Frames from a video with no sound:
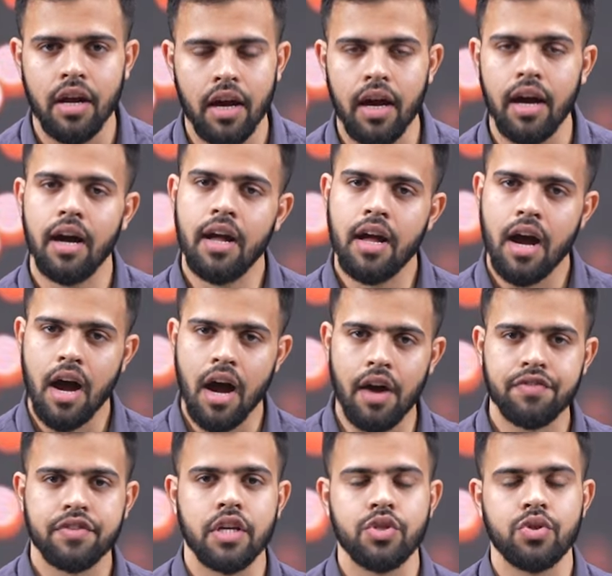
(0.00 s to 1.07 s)
रहा
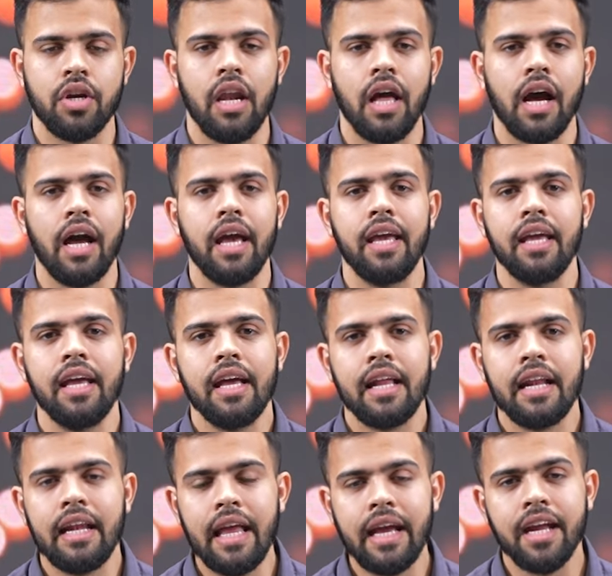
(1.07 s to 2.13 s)
हाफ सेंचुरी लगाई
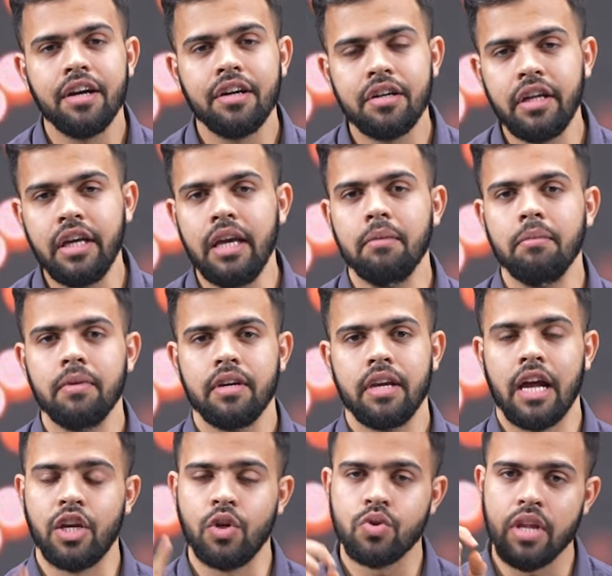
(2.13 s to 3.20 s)
लेकिन टीम
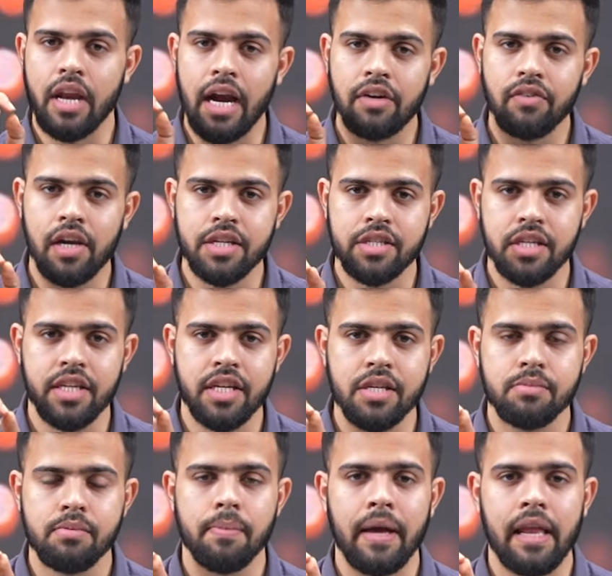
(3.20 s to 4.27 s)
ना न्यूजीलैंड वाली
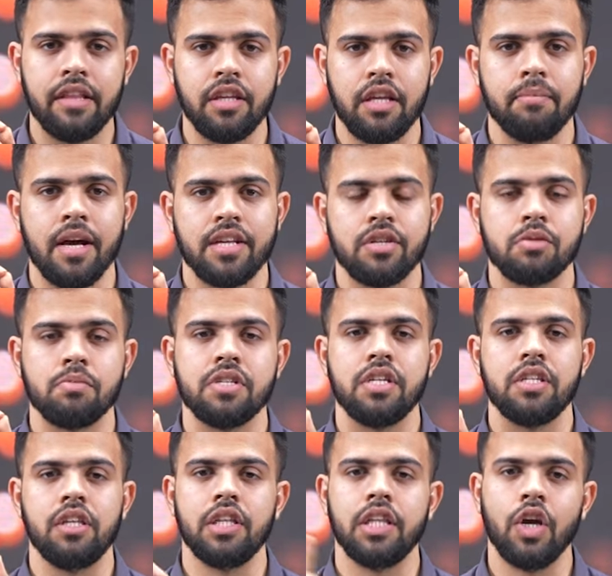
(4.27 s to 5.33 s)
सीरीज में पहले तीन मैचेस में
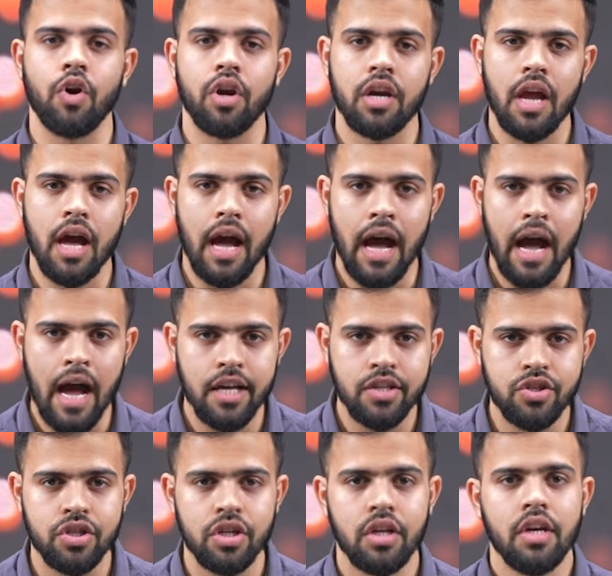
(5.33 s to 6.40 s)
जीती थी और ना
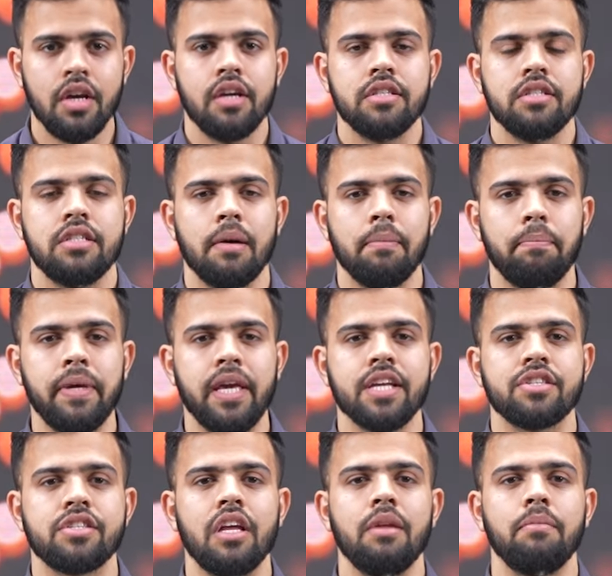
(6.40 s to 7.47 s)
आज जब
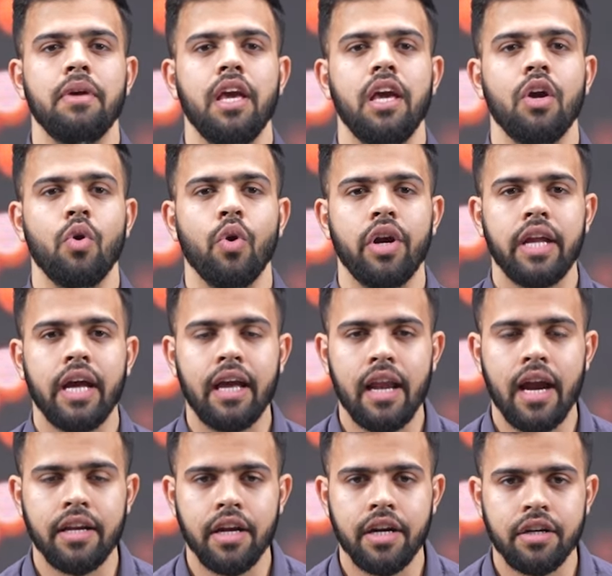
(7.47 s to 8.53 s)
पीएसएल में कोयटा
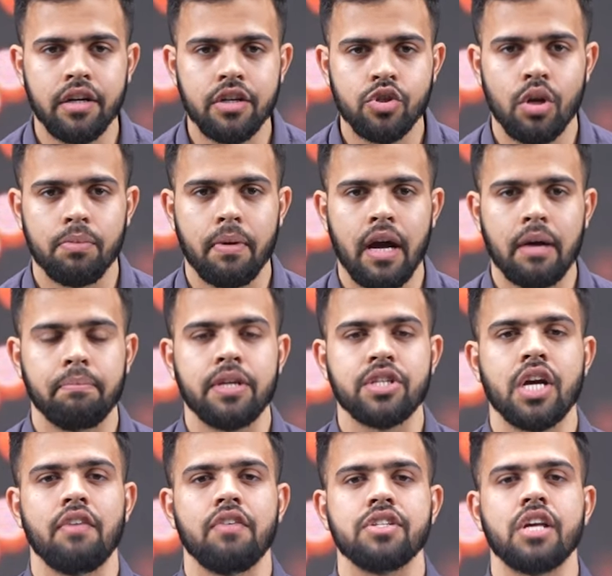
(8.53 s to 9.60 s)
ग्लैडिएटर्स और
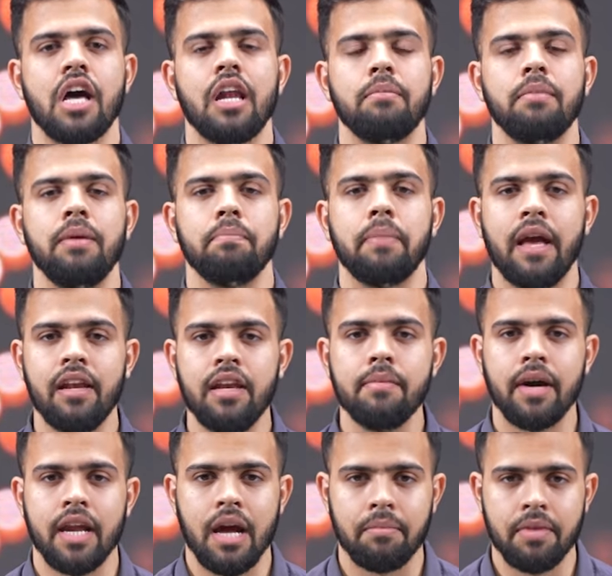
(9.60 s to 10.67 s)
पेशावर जालमी पहली
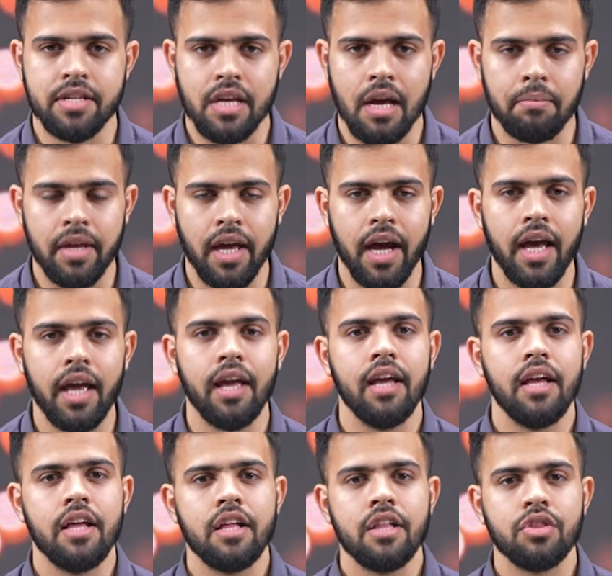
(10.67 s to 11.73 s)
बार आमने सामने आए
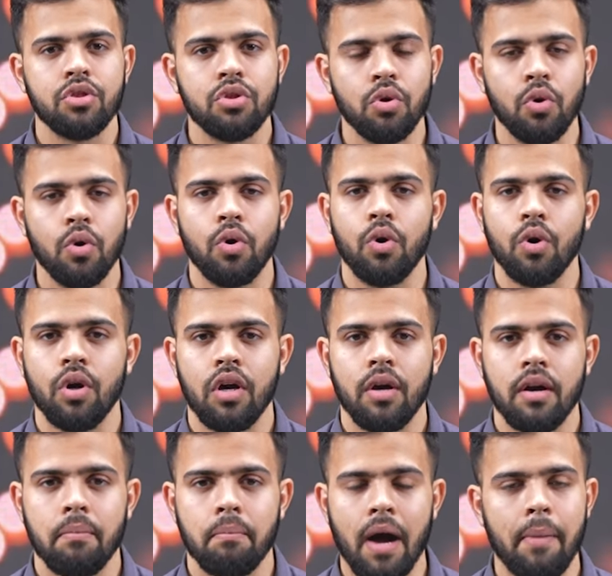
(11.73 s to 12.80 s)
तो
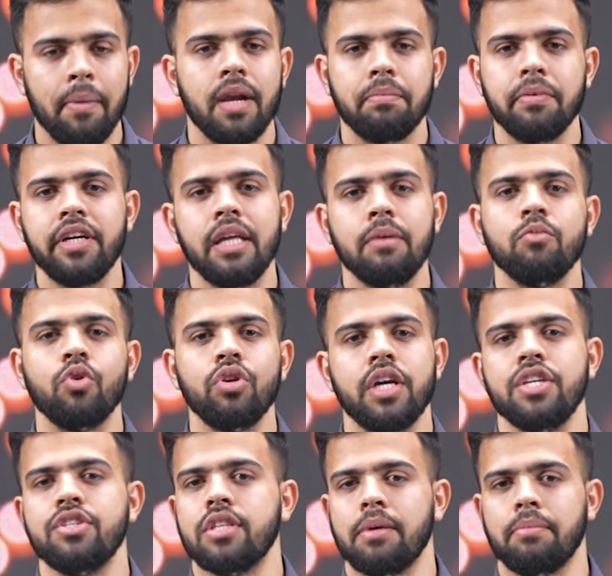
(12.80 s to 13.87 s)
बाबर अपनी टीम को
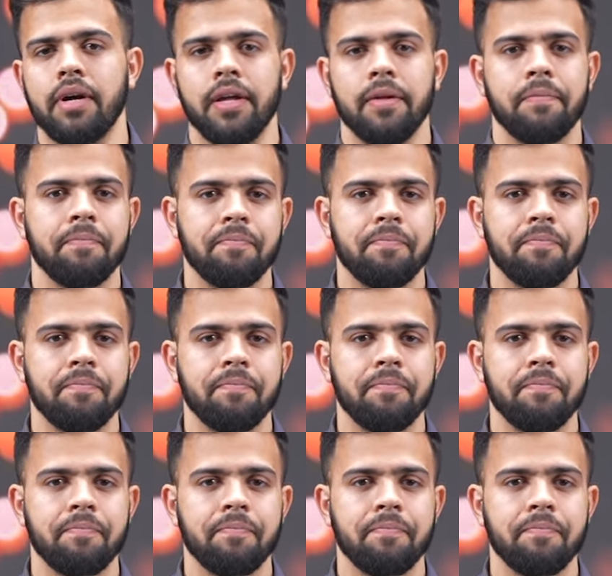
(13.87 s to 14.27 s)
नहीं जिता पाए